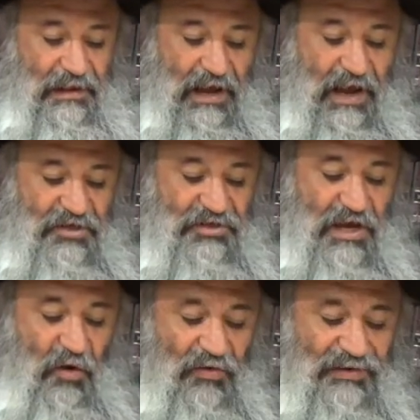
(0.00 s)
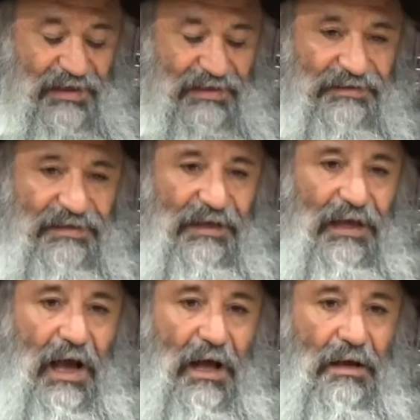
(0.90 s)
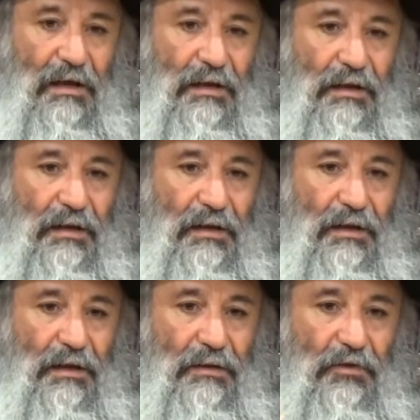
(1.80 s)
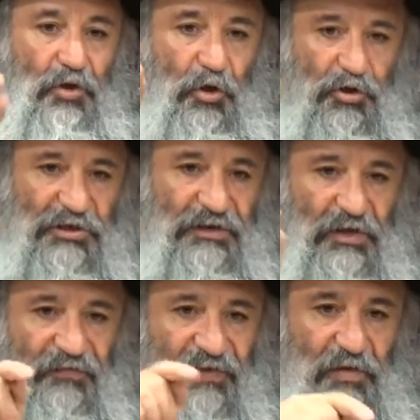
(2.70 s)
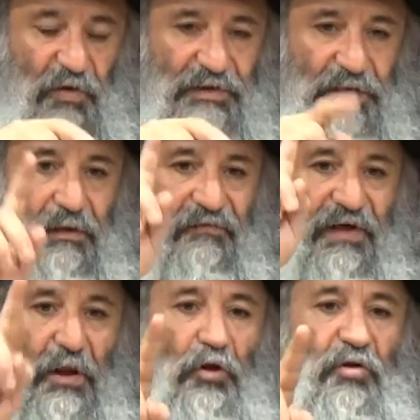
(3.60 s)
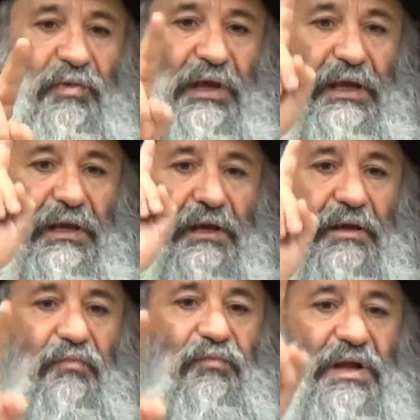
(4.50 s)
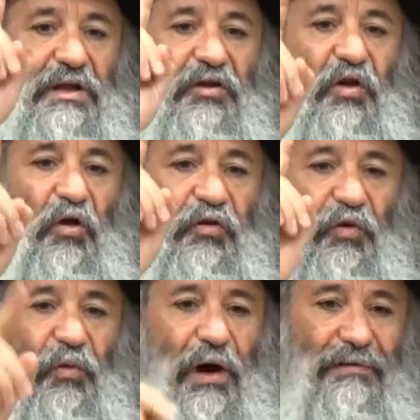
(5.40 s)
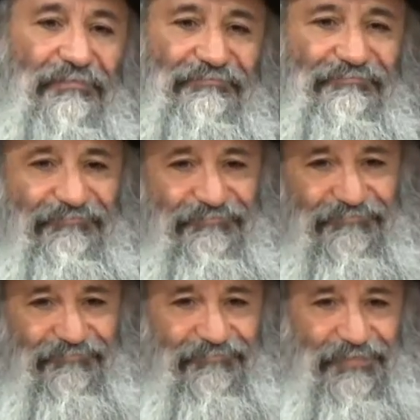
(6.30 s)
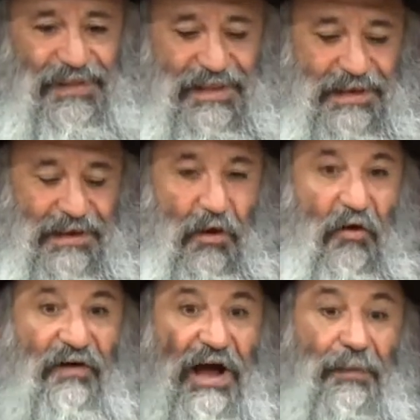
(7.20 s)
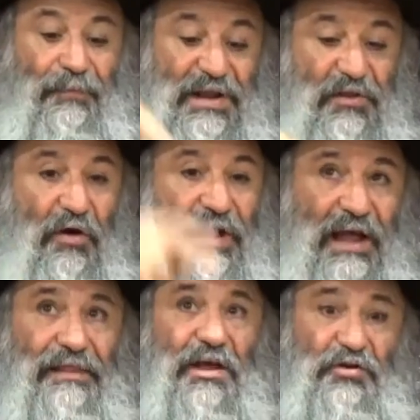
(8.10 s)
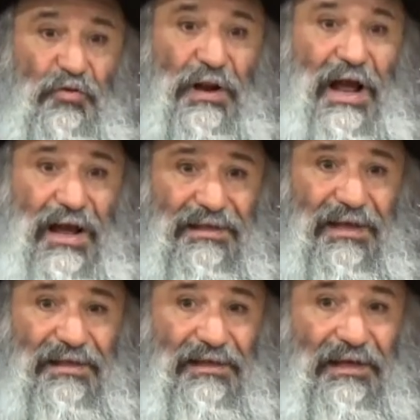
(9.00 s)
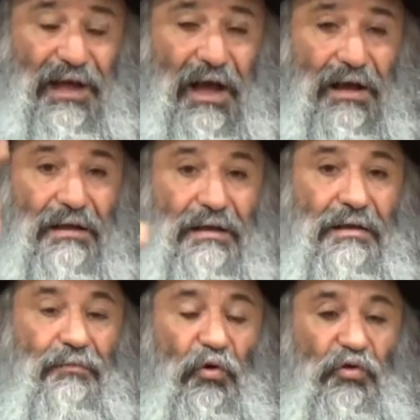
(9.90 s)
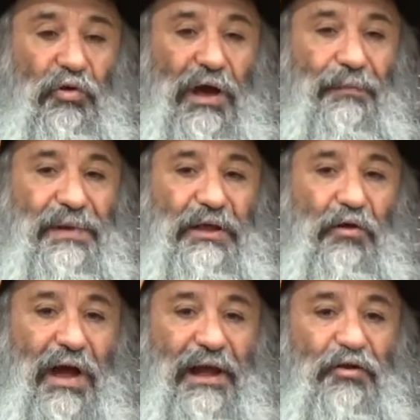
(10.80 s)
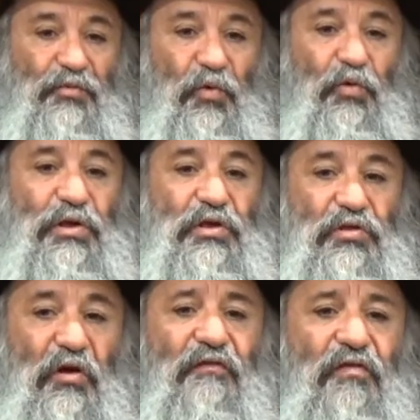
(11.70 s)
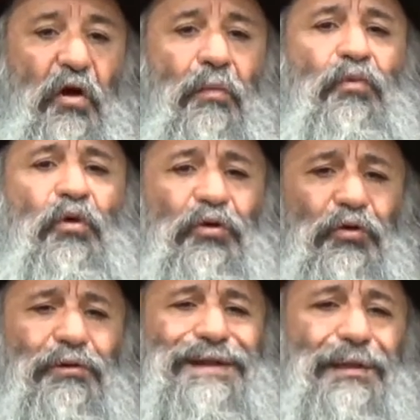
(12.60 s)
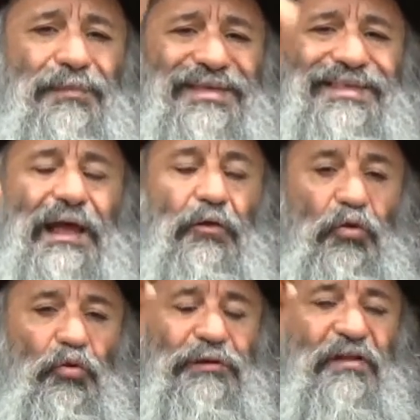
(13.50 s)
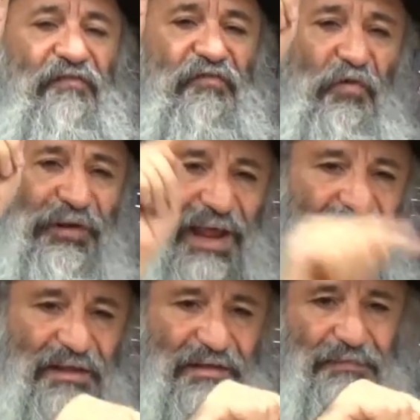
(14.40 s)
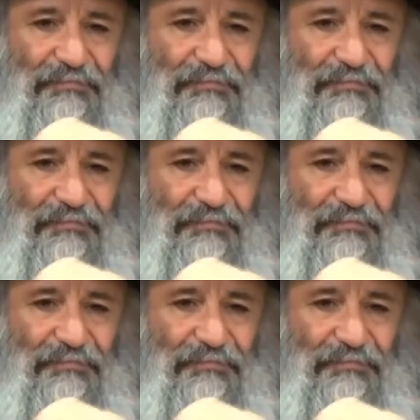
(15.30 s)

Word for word: Asher tira que je te fait sortir, valeur numérique 1033. On va rappeler dans des Urhatz, etc., pour se rappeler que il sauve l'homme de toutes les misères, de toutes les fournaises.